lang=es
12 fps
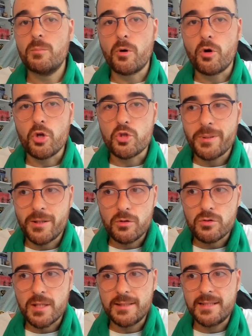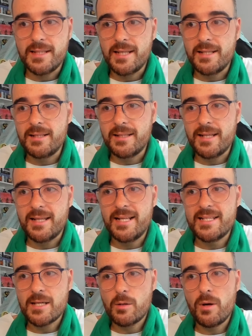poco los peros que tiene le
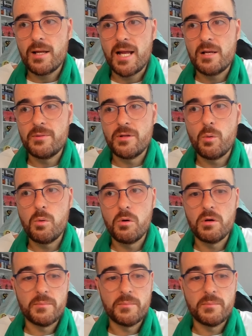saco al, videojuego.